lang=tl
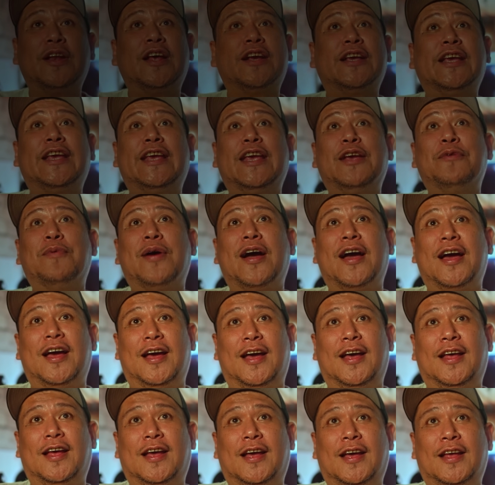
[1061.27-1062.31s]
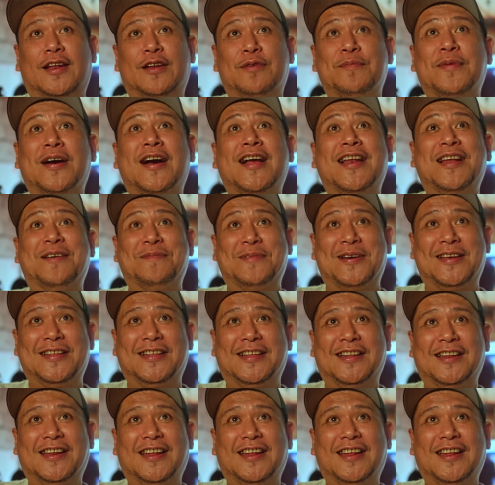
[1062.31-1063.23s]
naghihiwa ng mga laman.